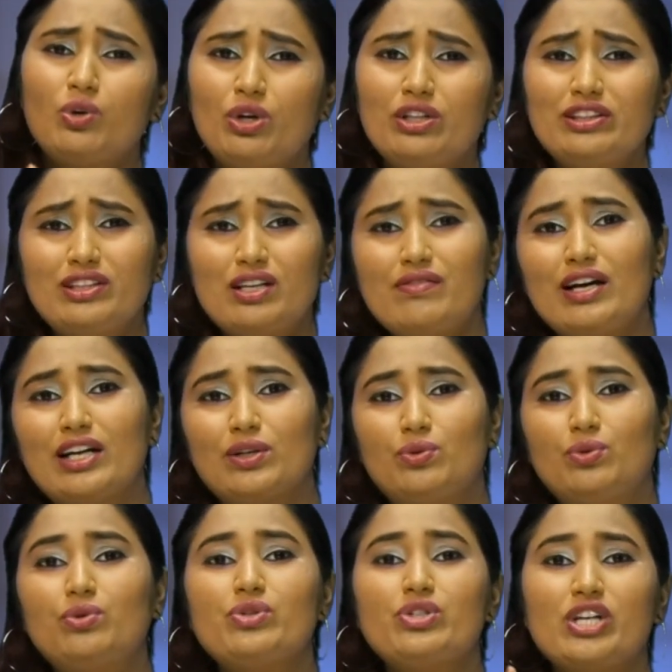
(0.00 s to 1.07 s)

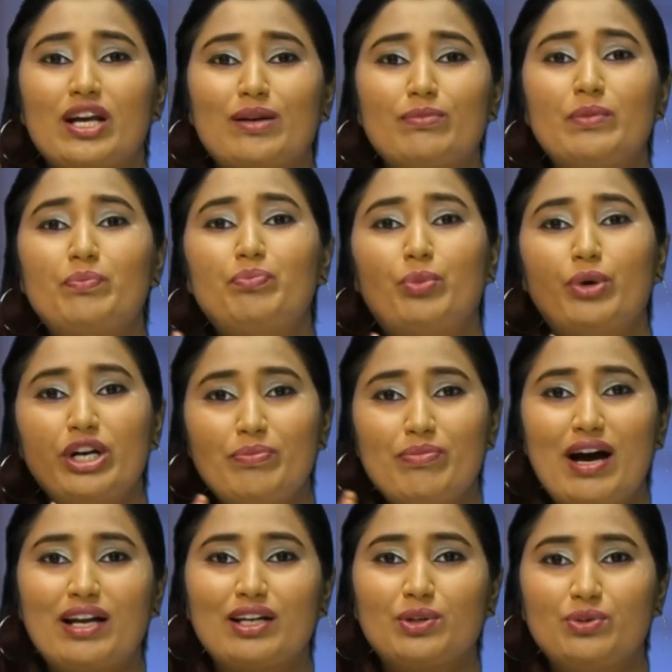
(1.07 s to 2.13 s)
కొంతవరకు చర్మం పొడి
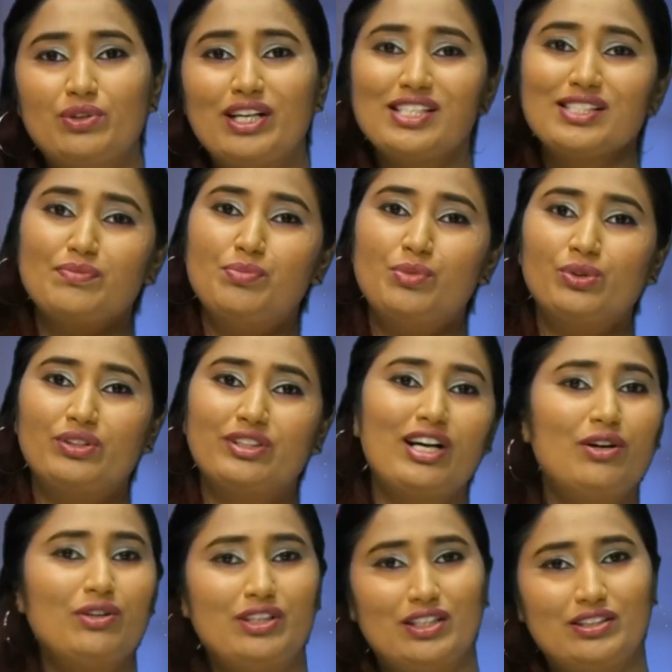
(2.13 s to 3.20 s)
బారకుండా స్మూత్గా
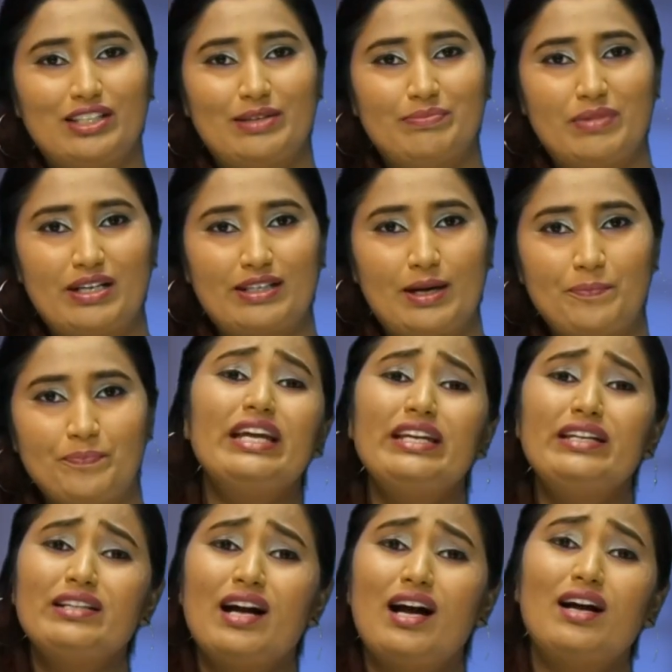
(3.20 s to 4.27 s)
ఉంటుందన్నమాట
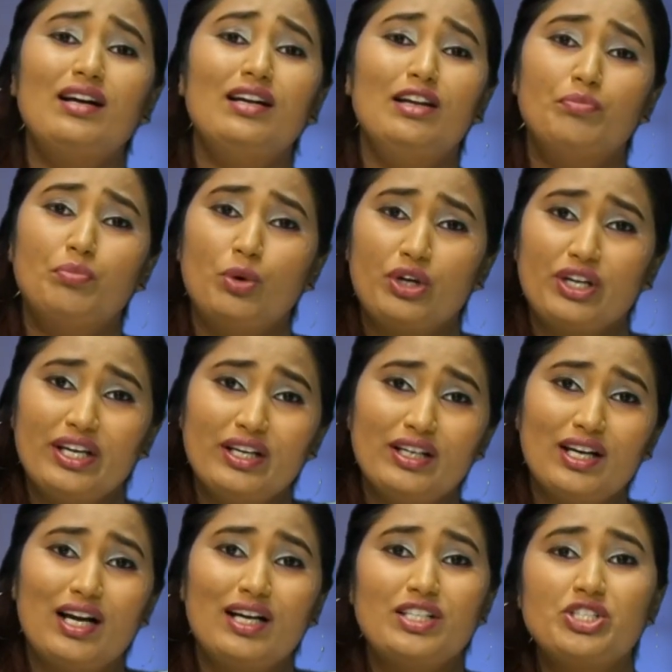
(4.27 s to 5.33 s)
ఇంకా
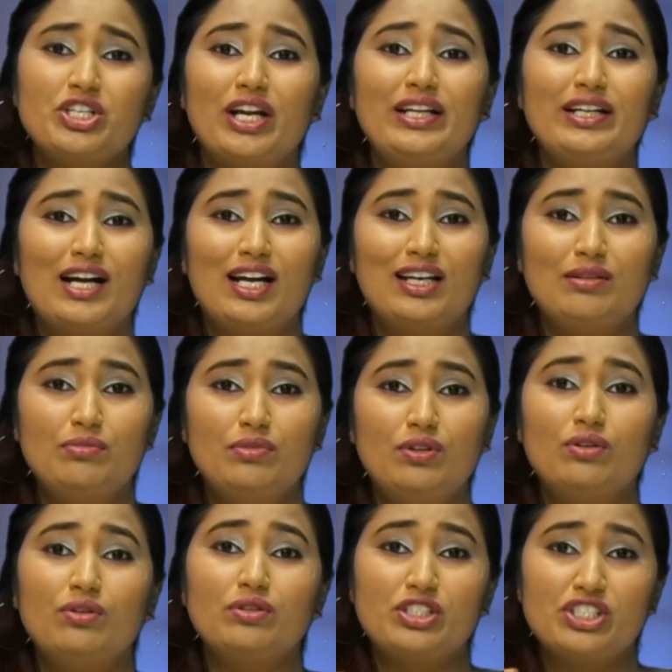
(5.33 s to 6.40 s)
ముఖ్యంగా చలికాలంలో
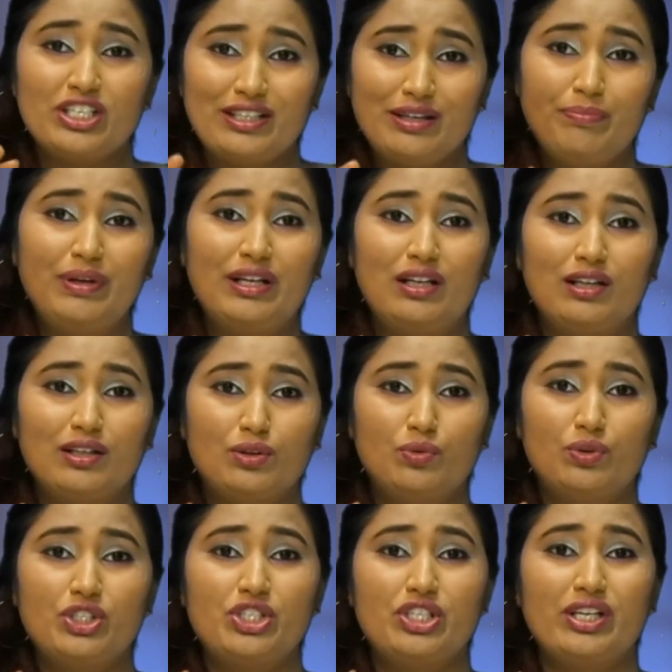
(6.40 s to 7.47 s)
చిన్నపిల్లలకు
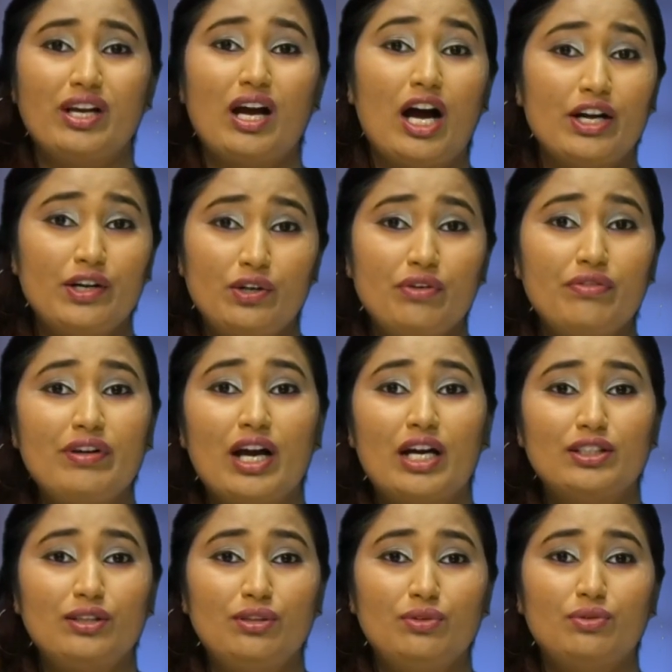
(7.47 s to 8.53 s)
వచ్చే
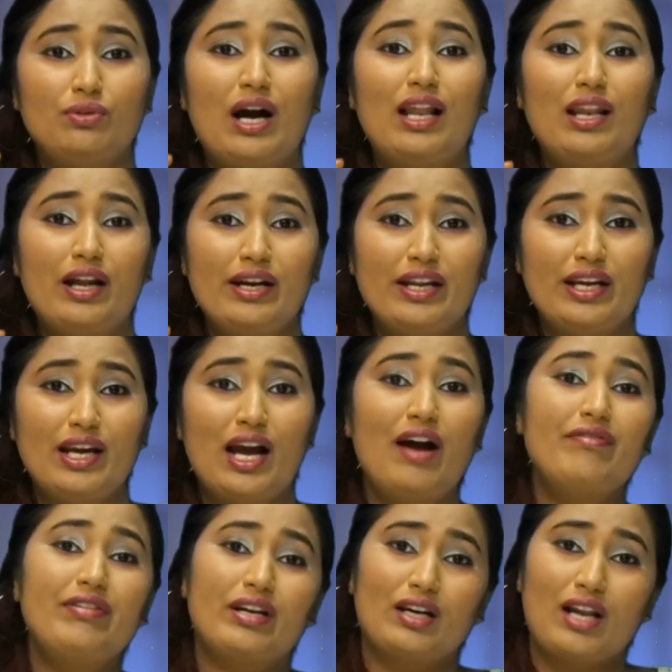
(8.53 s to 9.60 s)
అంటువ్యాధులు అలానే
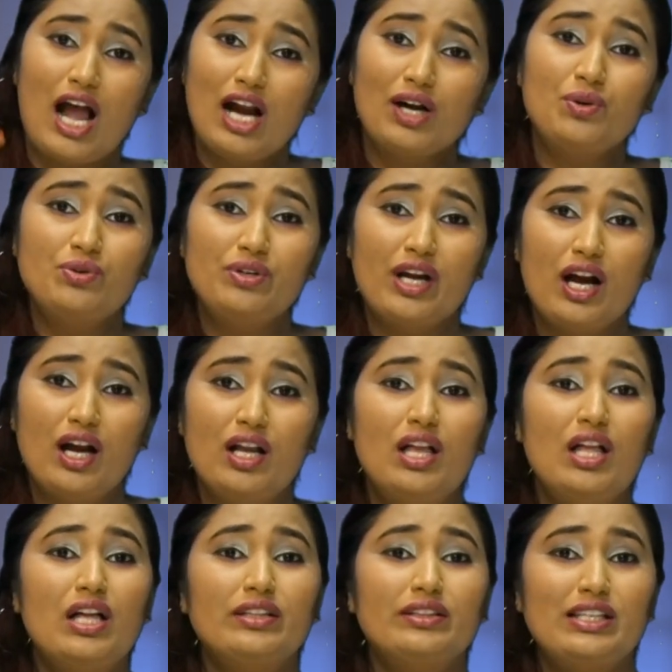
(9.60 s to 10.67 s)
అవి రాకుండా
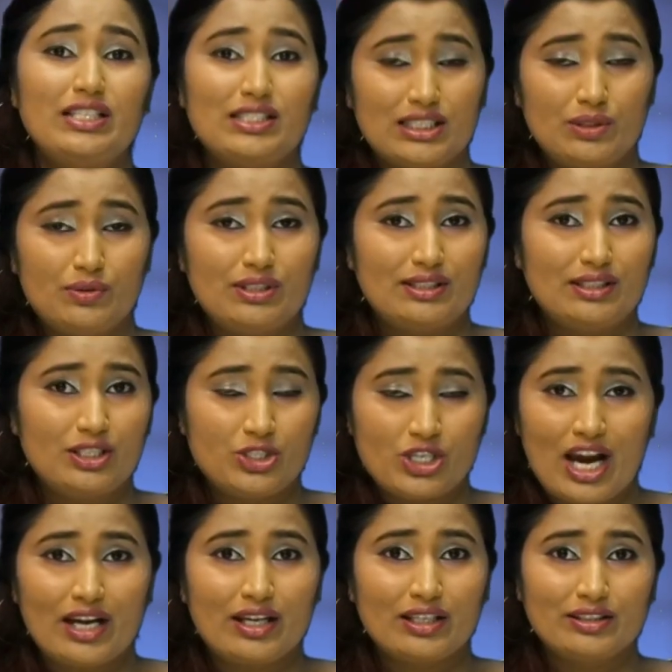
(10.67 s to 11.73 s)
తీసుకోవాల్సిన
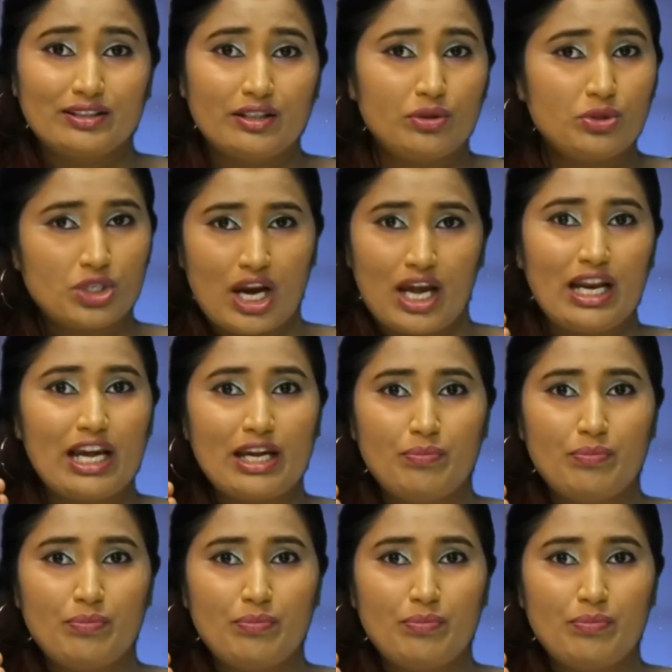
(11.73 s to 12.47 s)
జాగ్రత్తలు చాలా